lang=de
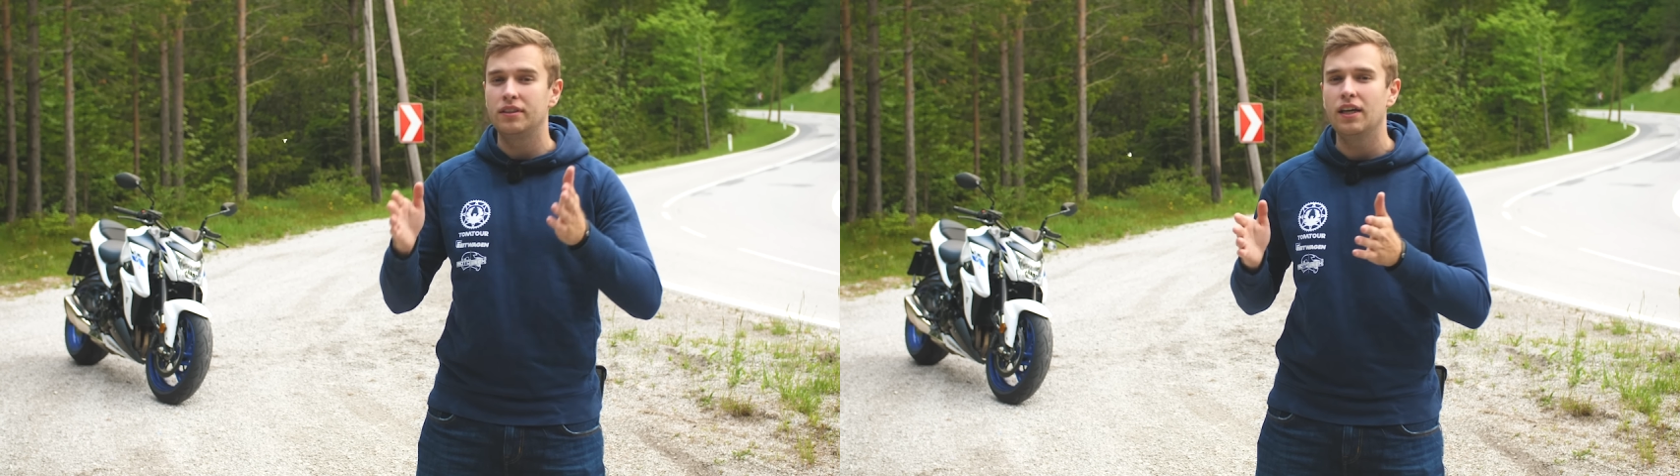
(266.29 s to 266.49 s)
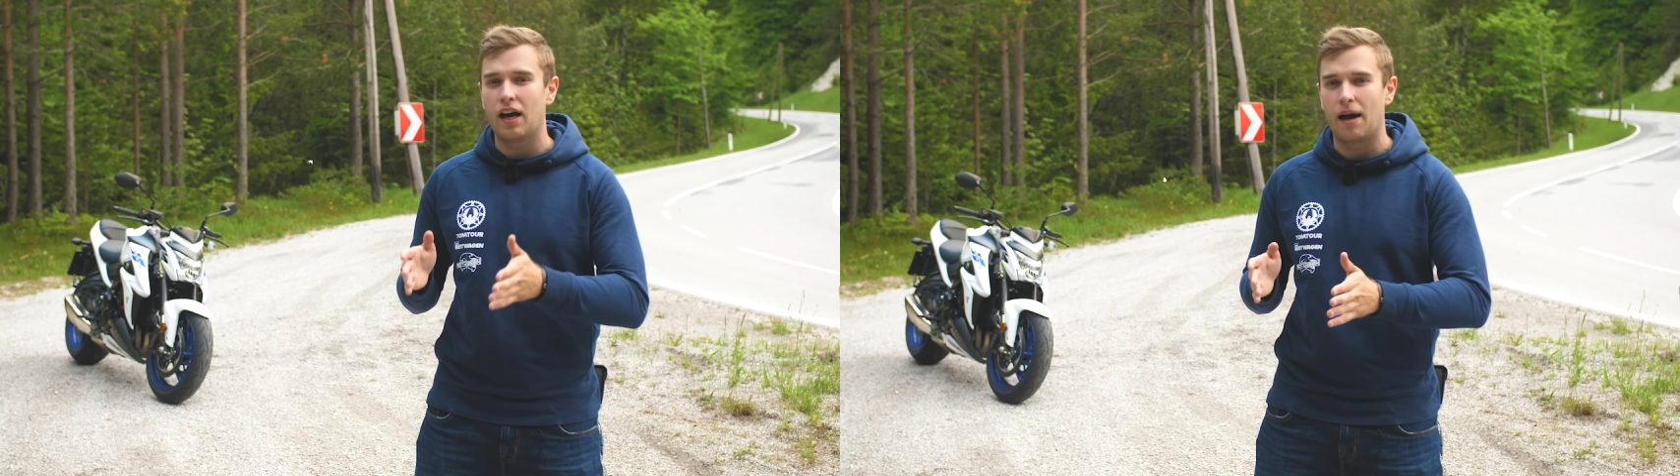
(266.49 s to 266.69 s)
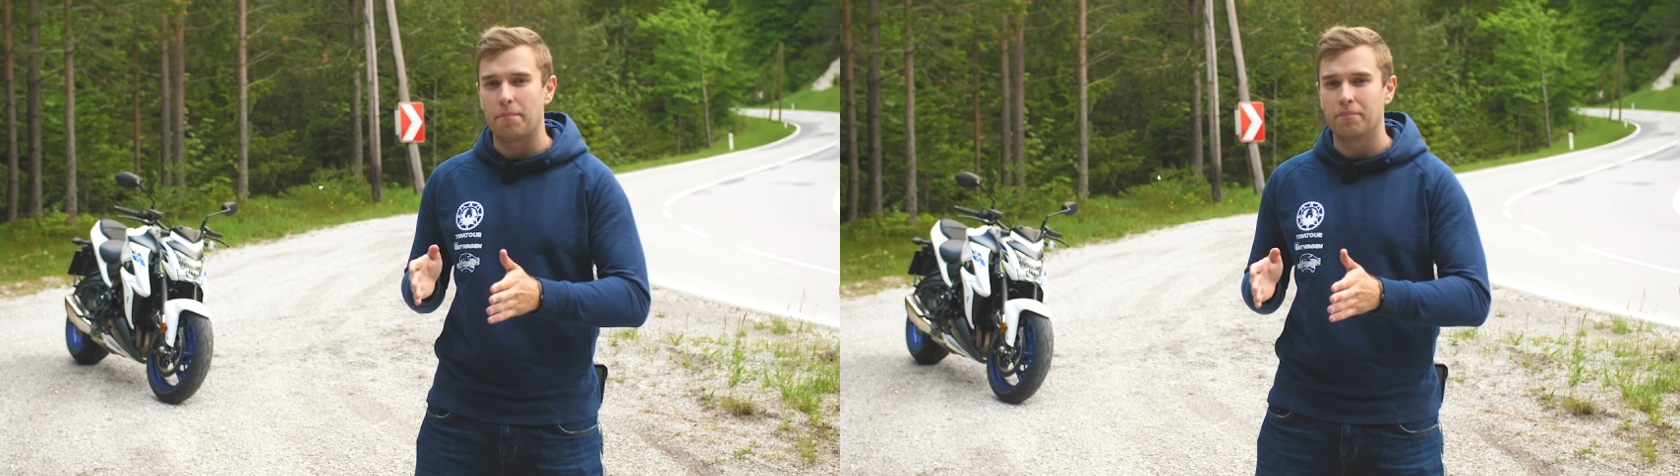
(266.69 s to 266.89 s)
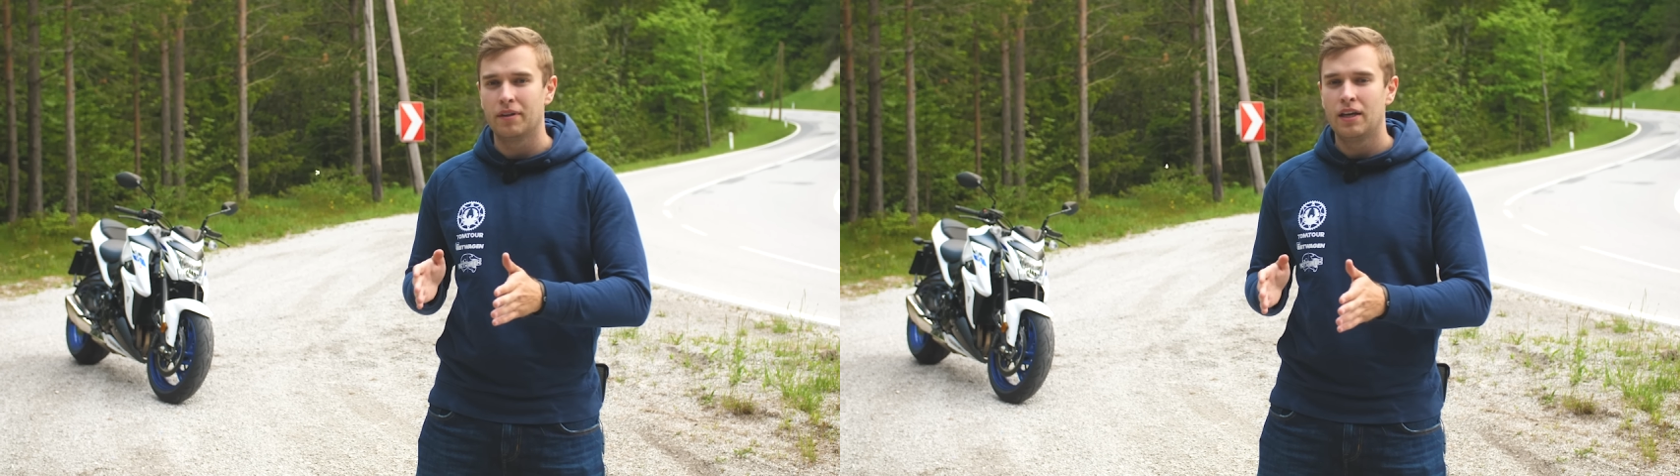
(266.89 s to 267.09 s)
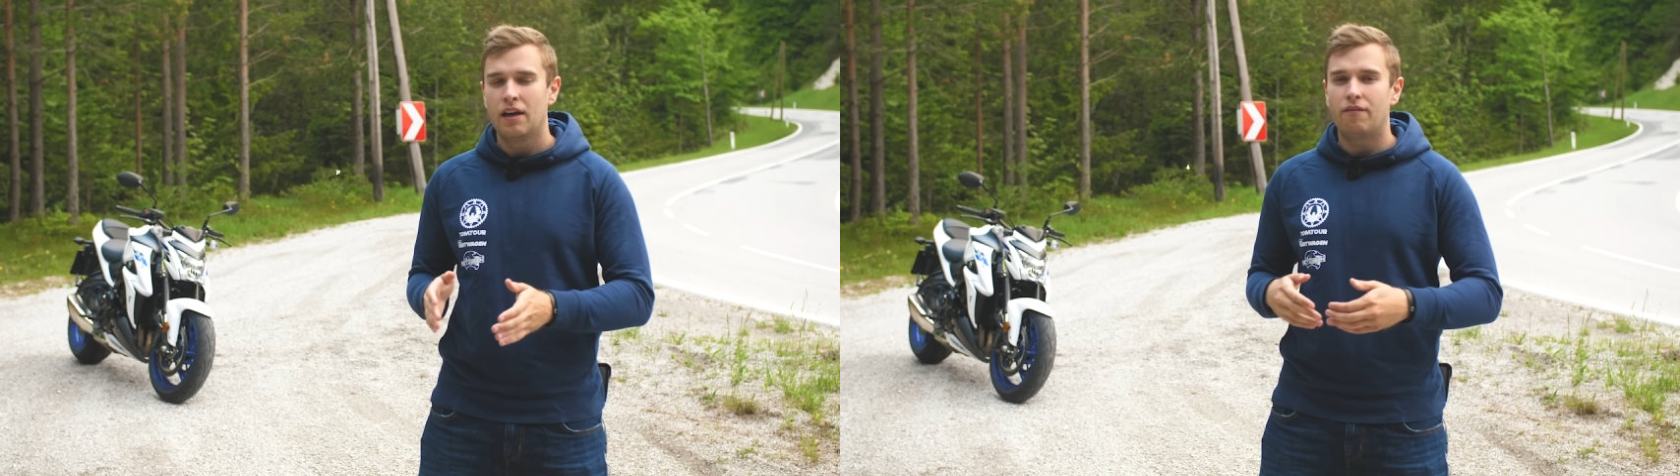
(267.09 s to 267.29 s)
dir haben,
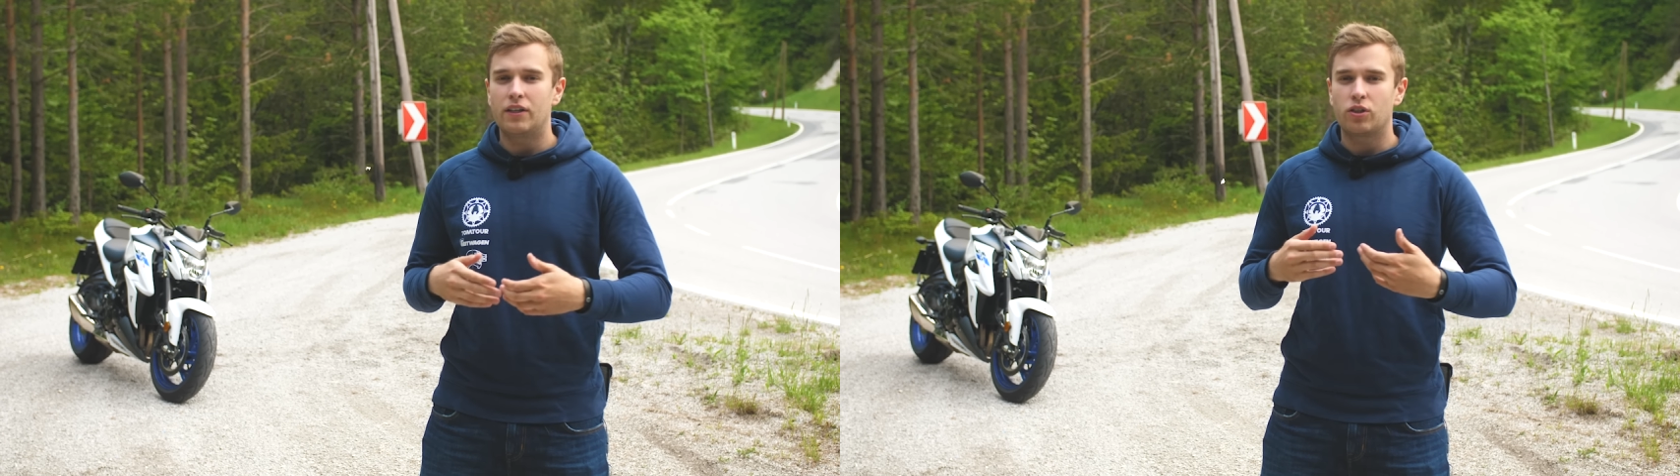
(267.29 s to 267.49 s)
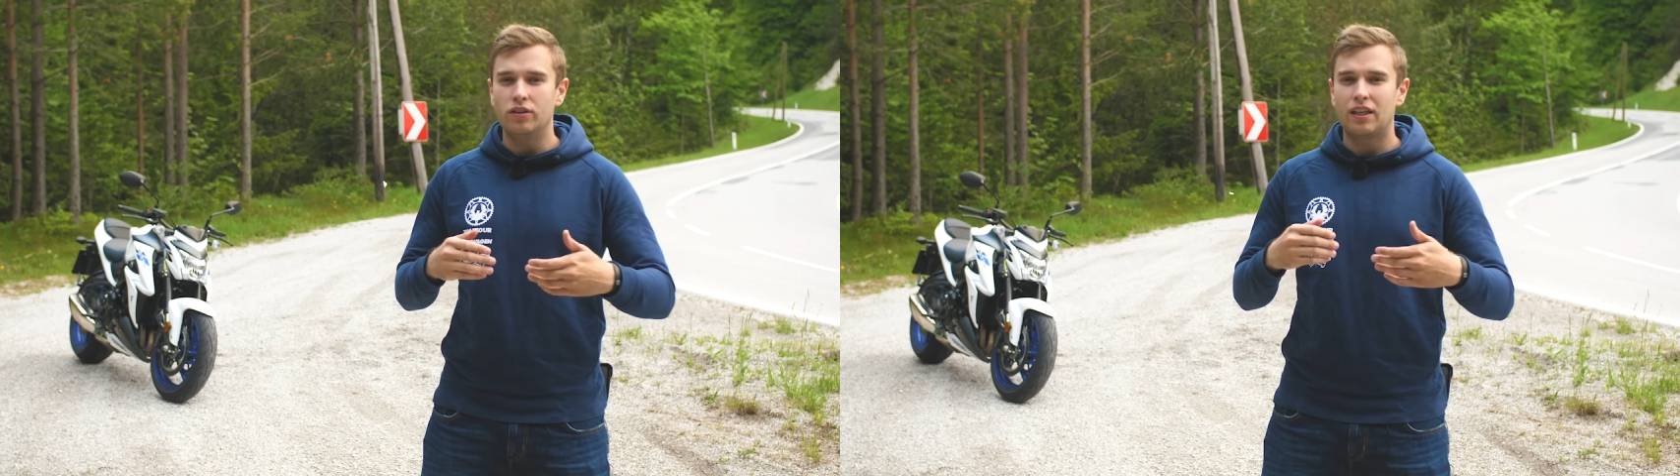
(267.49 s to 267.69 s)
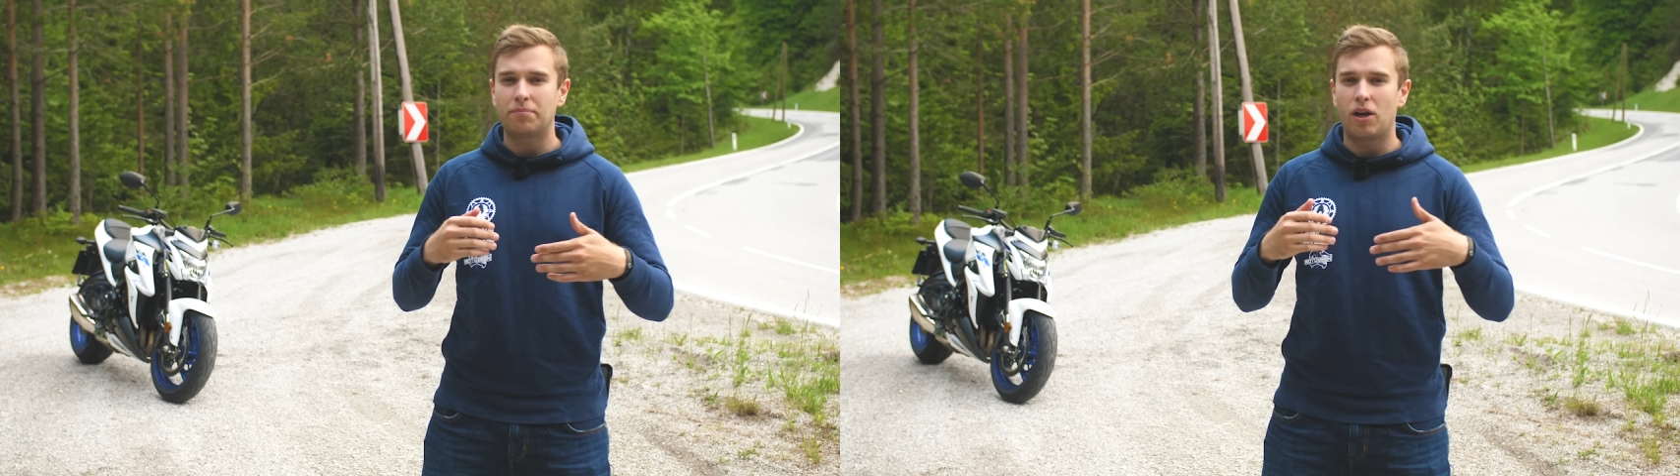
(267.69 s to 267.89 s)
weil sonst hat